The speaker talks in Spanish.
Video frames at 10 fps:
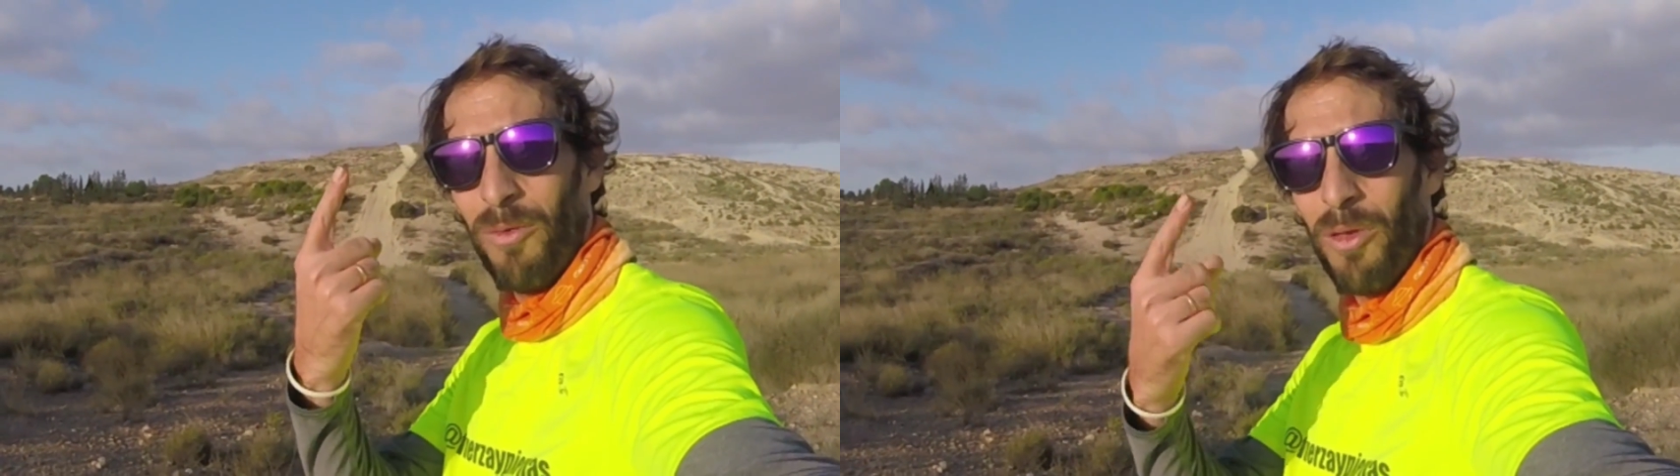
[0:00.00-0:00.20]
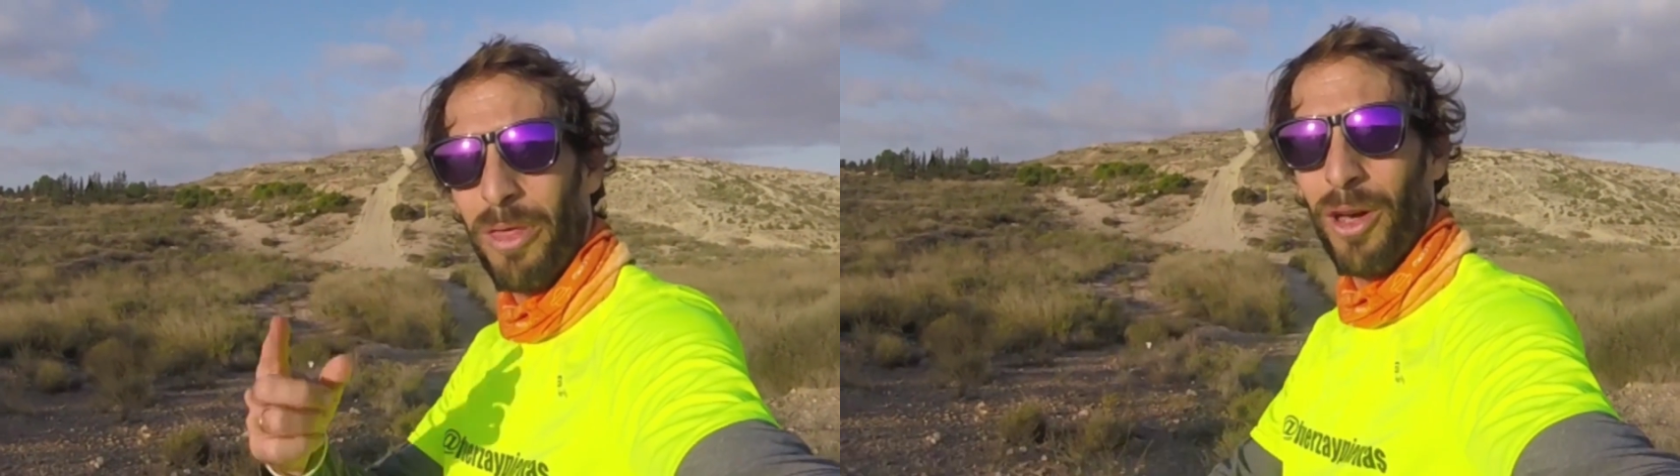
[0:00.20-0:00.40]

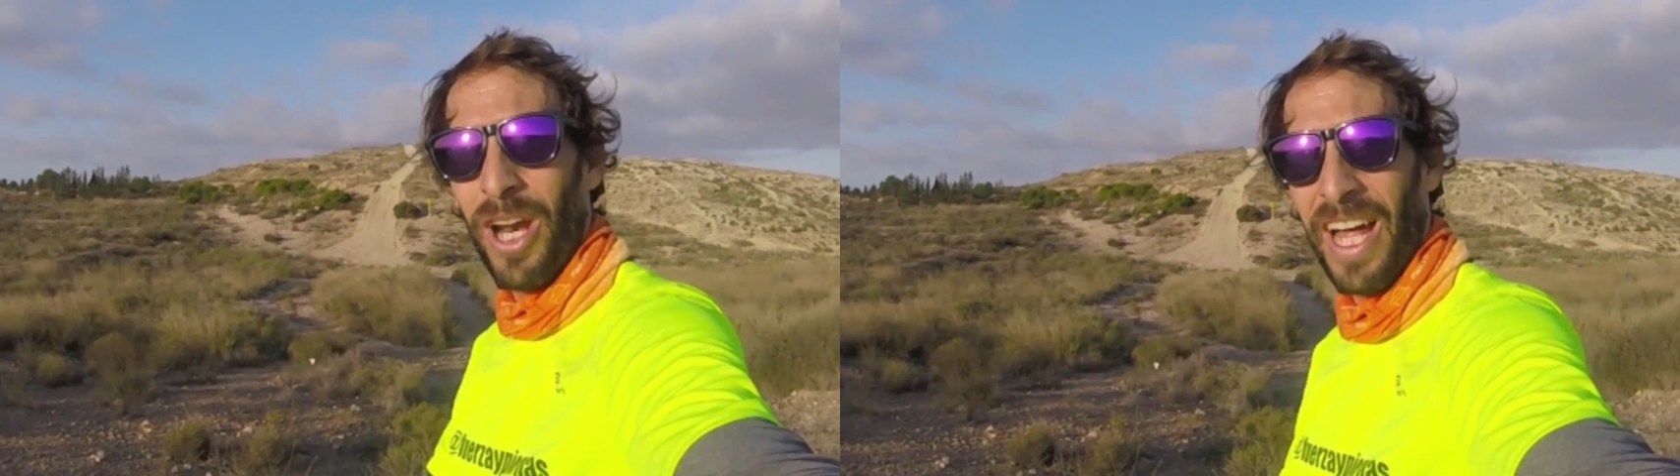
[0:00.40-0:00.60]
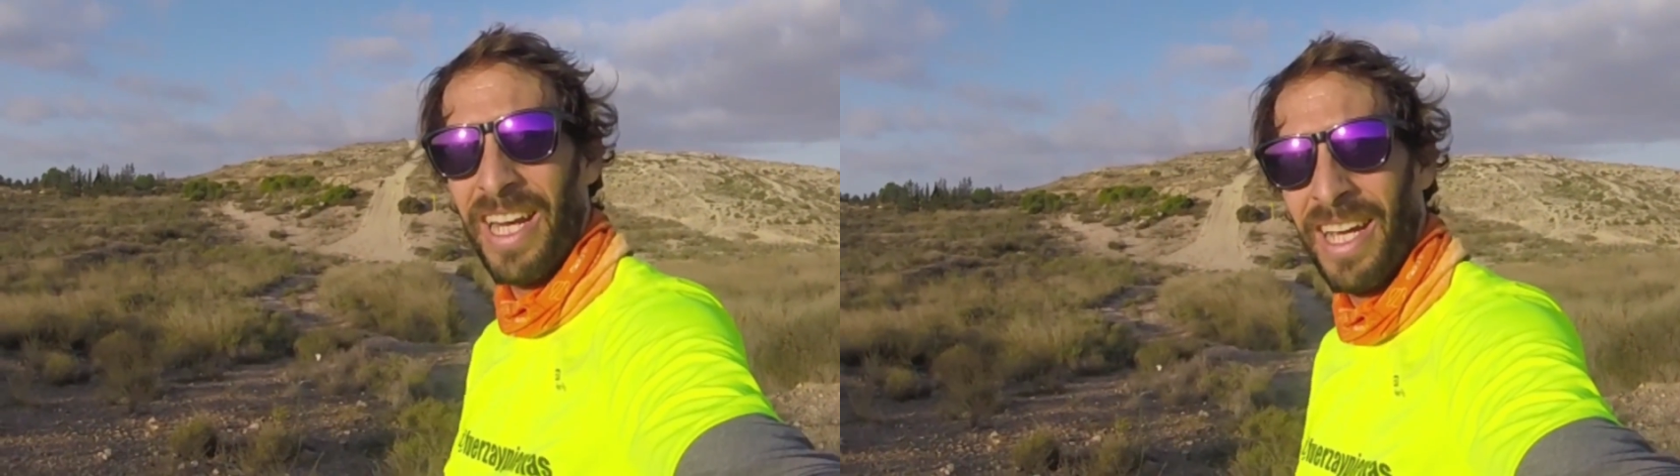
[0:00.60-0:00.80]

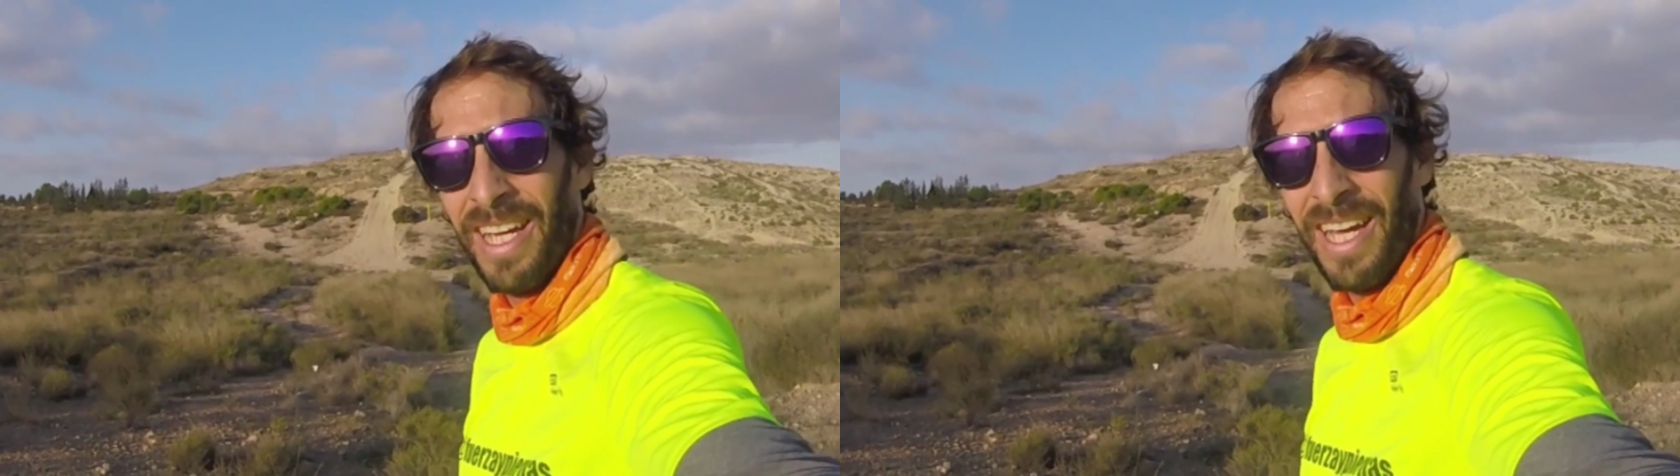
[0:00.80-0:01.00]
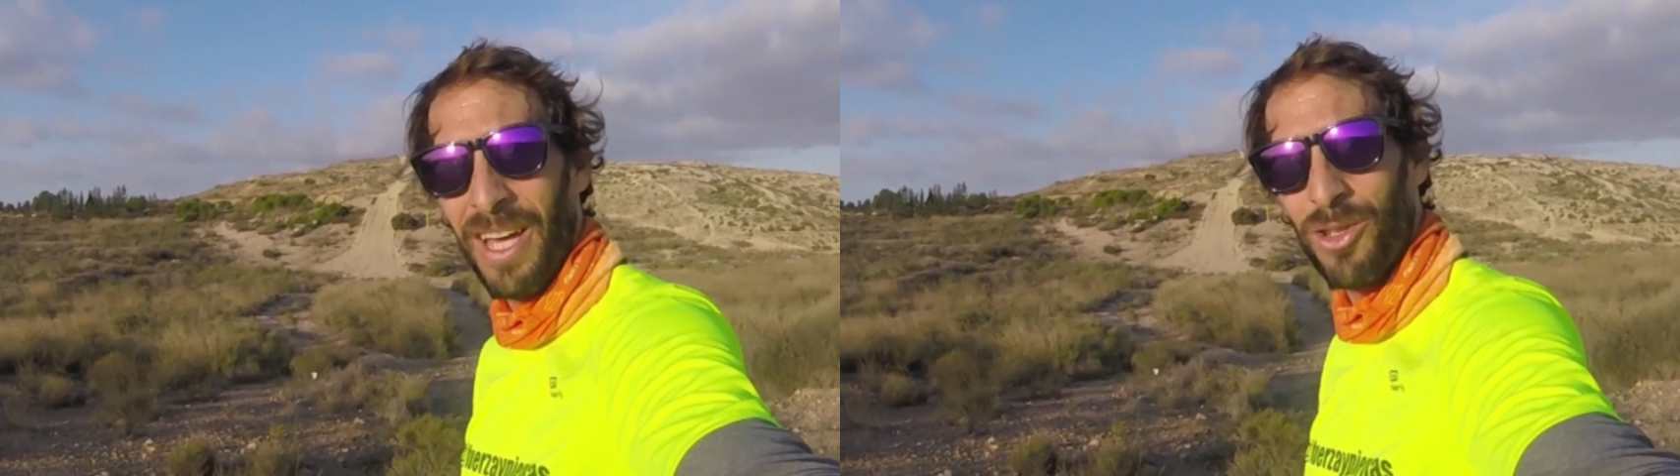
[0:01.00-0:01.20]
funcionan
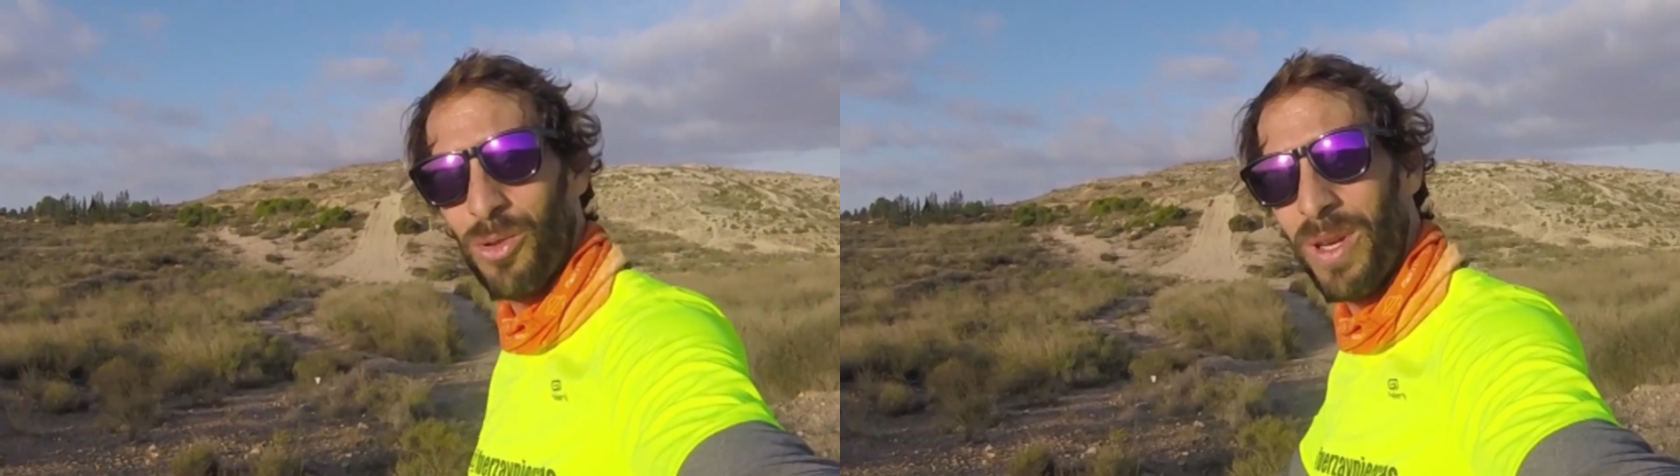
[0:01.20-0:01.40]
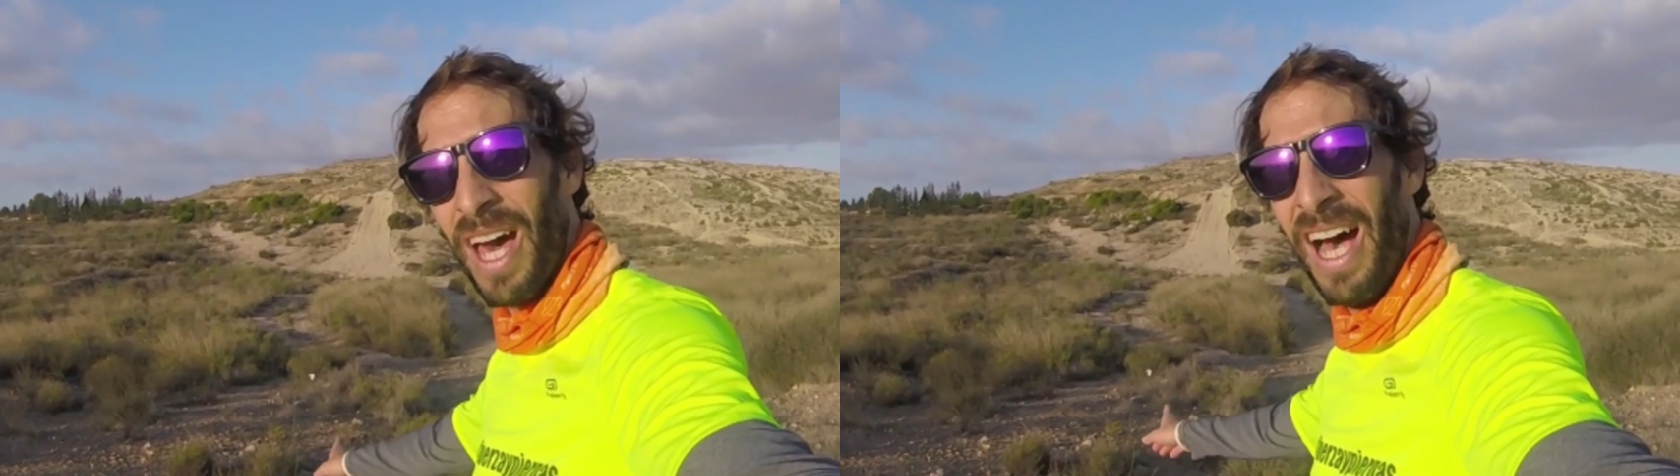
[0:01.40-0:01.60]
en
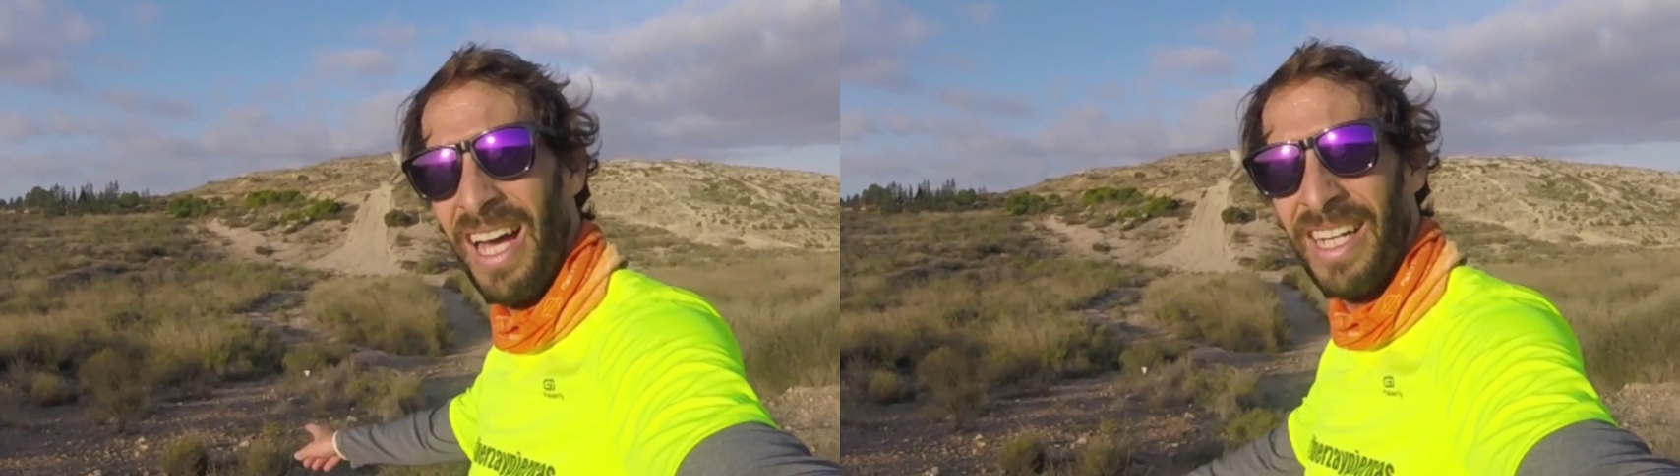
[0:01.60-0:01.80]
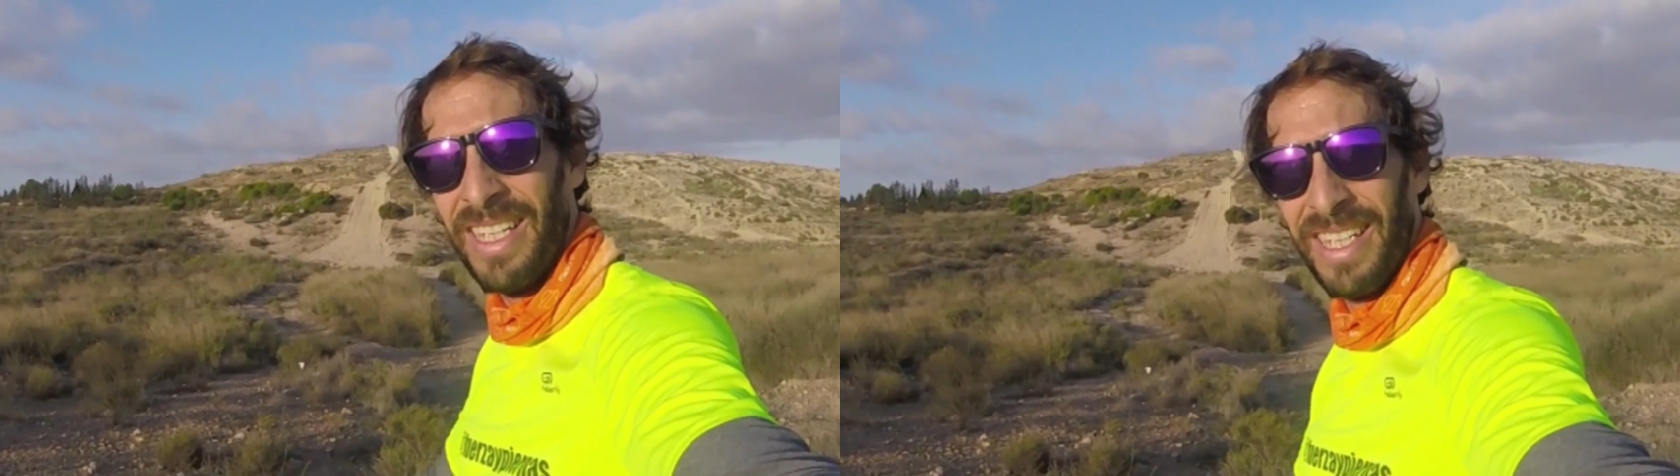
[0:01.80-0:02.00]
subida,